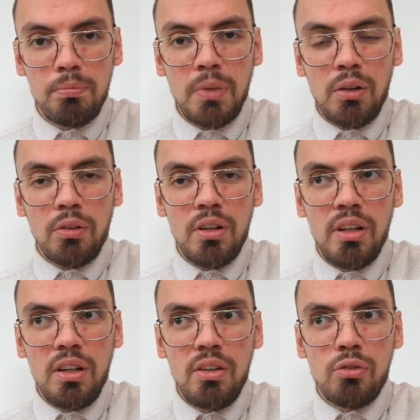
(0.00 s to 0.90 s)
alors
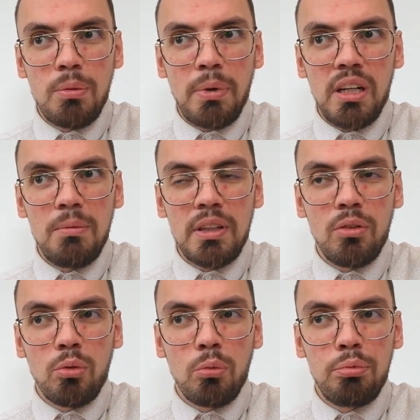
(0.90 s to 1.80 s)
là, je vais parler
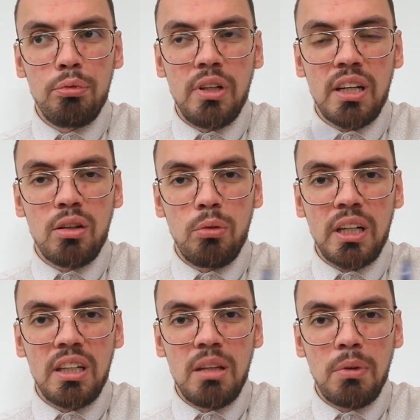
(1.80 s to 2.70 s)
maintenant non plus de la
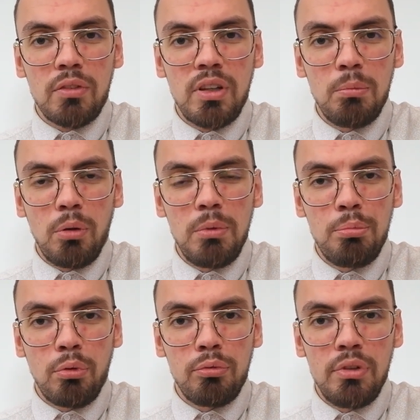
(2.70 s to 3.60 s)
gloire et de l'émerveillement, mais
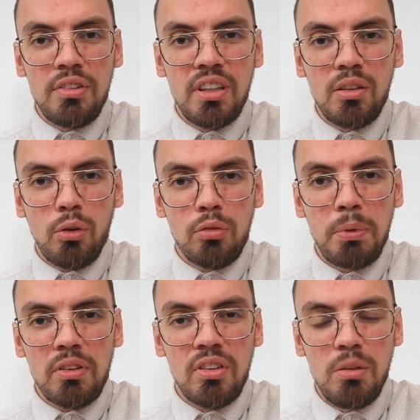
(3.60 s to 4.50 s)
pour vous laisser
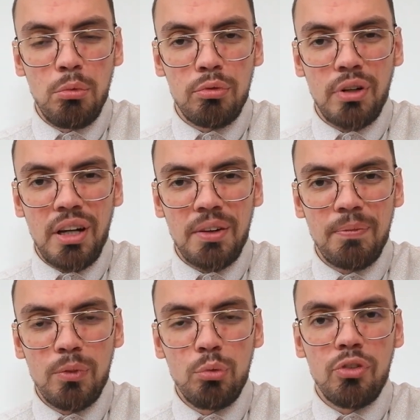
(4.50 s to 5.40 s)
transpercer, émouvoir,
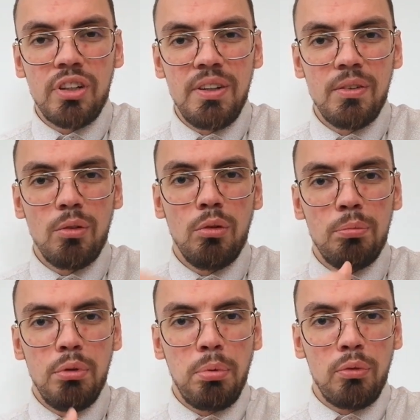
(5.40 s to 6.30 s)
toucher au
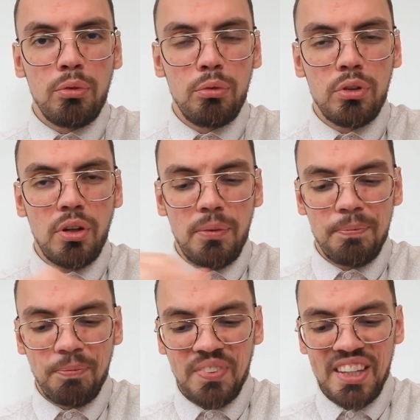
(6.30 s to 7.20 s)
plus profond du cœur.
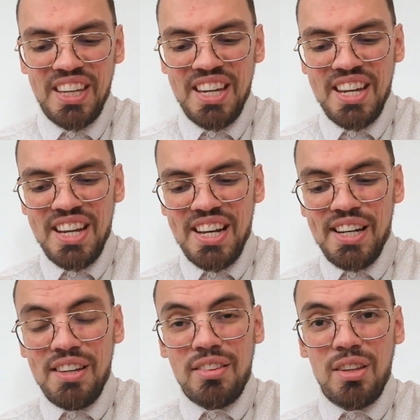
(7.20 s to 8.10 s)

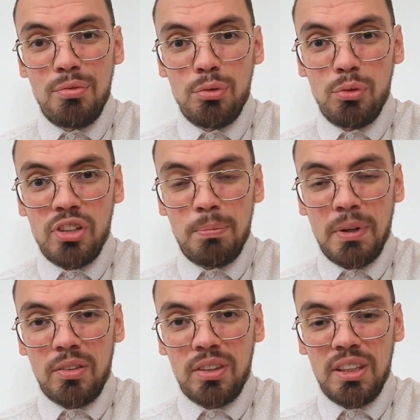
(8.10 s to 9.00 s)
Laissez-vous toucher
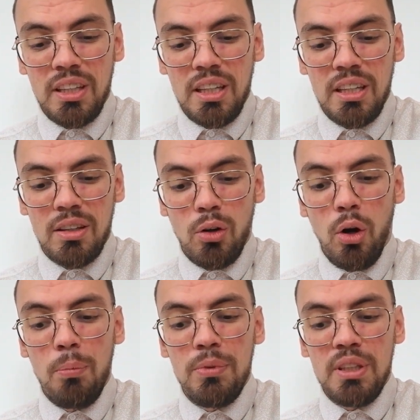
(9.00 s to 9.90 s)
par ce qui est
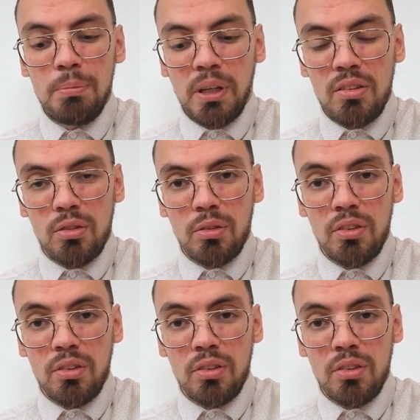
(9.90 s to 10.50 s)
omniprésent,